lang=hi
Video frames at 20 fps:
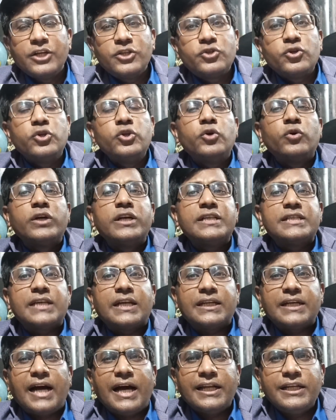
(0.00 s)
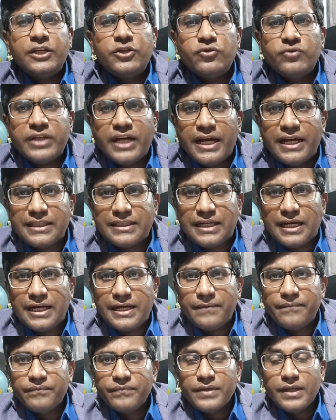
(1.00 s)
जो योगी सरकार ने जुटाया था
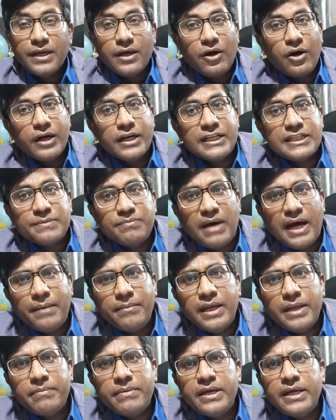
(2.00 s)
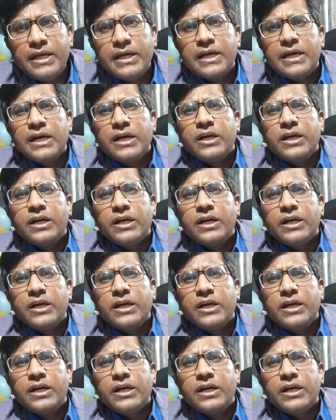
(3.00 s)
और इस मामले में